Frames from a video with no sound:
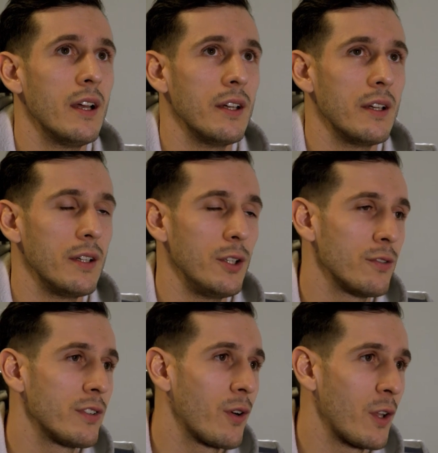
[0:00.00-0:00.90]
Y, I
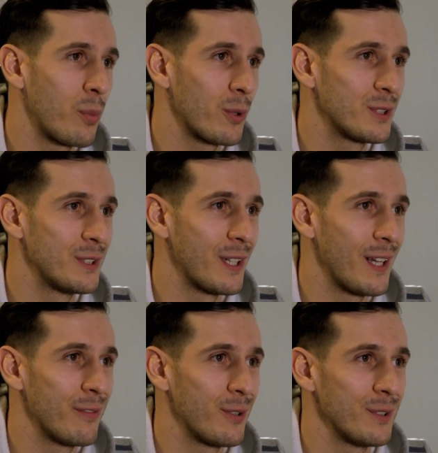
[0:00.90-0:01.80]
on wykonał prosty
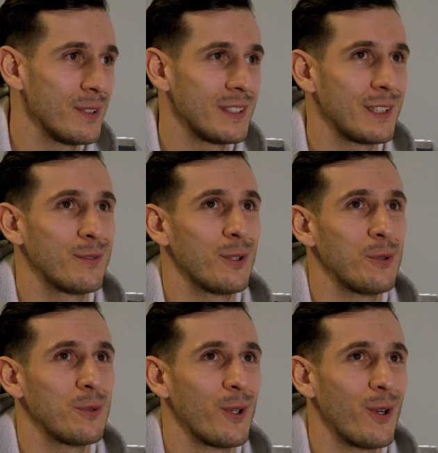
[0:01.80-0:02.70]
telefon,
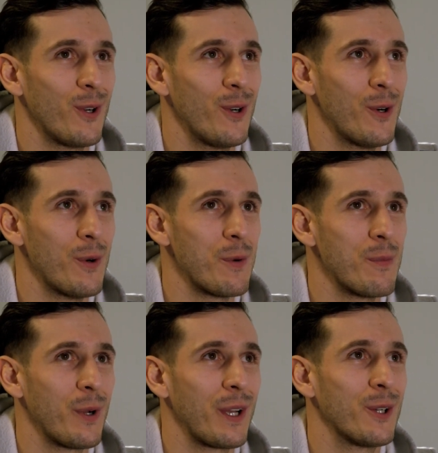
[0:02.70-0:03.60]
zadzwonił do
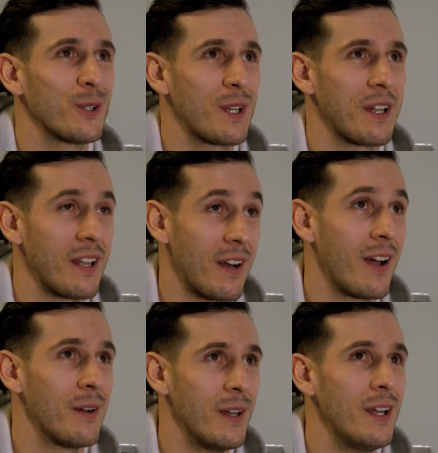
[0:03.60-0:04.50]
mojego
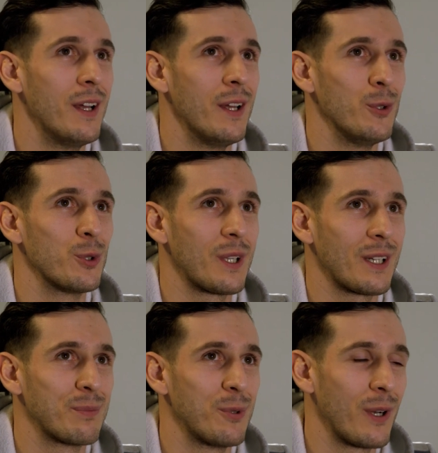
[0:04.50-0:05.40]
trenera, już
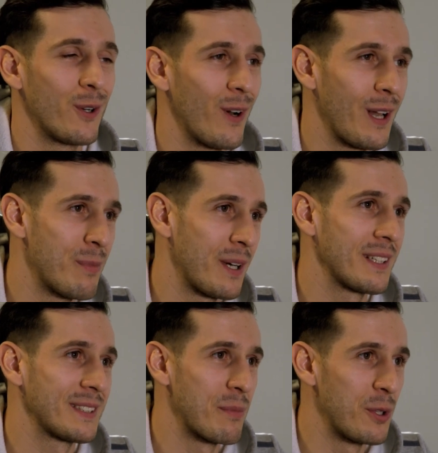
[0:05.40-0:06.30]
teraz byłego
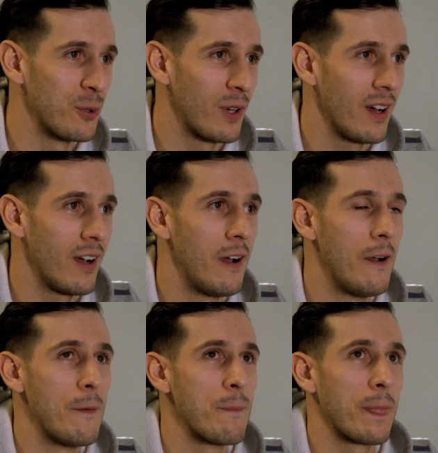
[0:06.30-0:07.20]
Alberta Semeniuka.
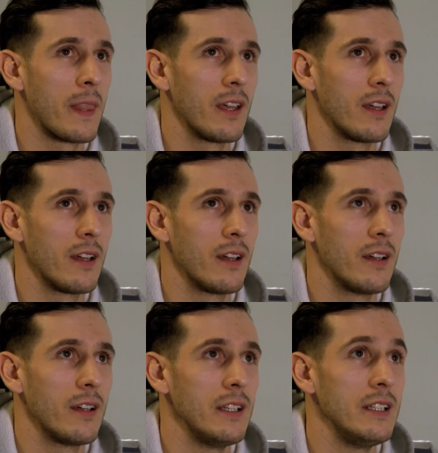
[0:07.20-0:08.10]
Y,
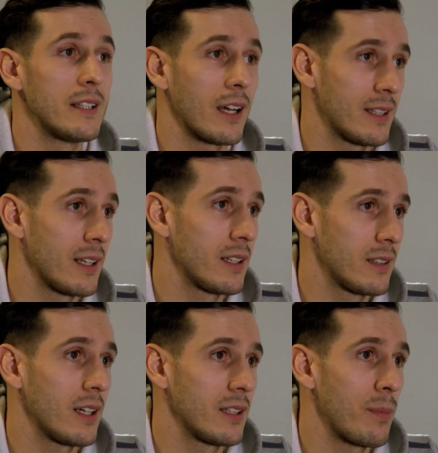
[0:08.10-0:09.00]
I tak, tak,
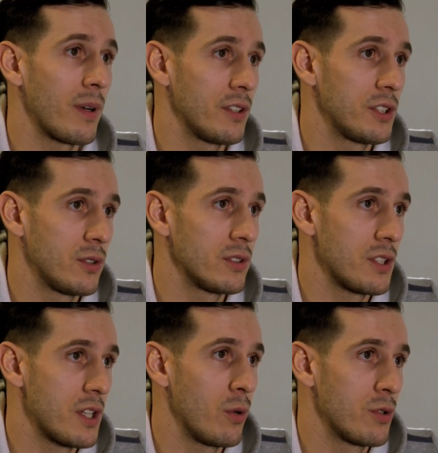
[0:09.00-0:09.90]
tak, naprawdę się to
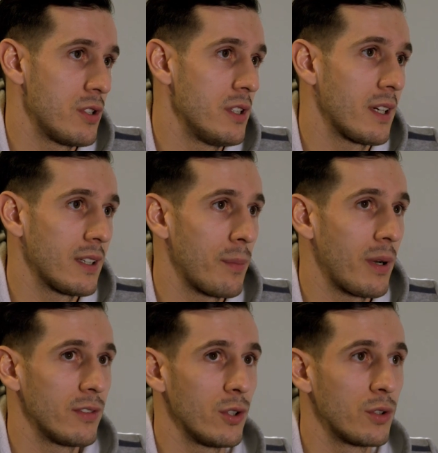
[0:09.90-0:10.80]
zaczęło, czyli tak
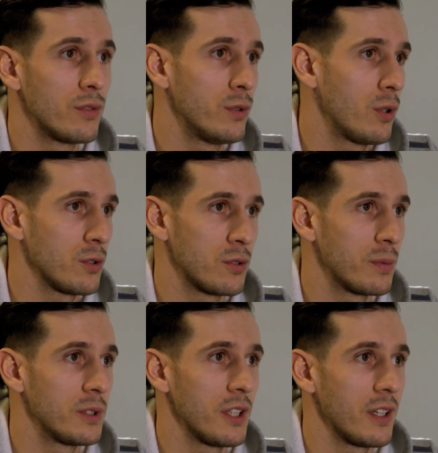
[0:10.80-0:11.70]
naprawdę od dwóch
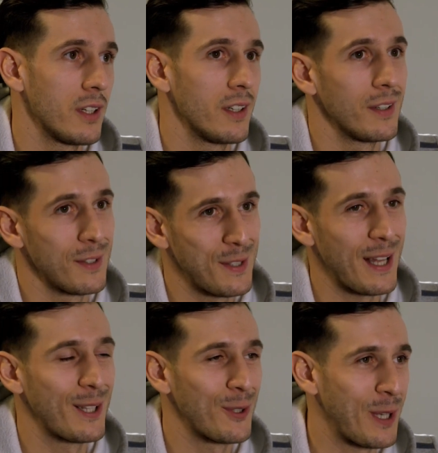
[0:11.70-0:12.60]
osób, gdzie
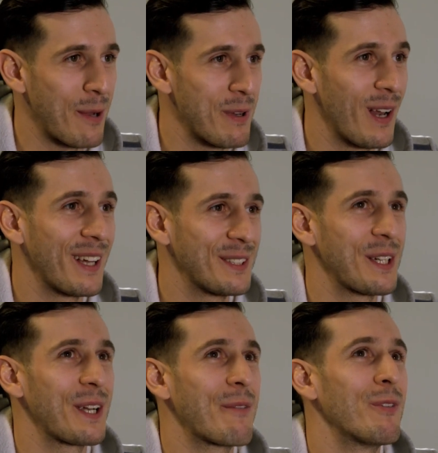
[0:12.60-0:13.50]
tata od Kamila, ja
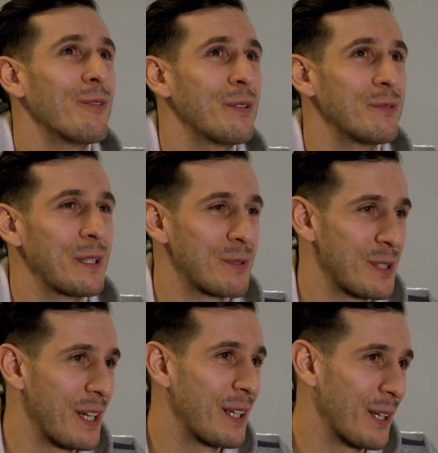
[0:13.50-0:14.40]
dzisiaj Kamilowi mówiłem,
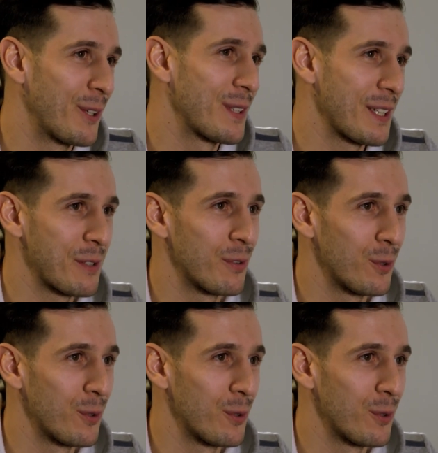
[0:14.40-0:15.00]
że dzięki jego tacie w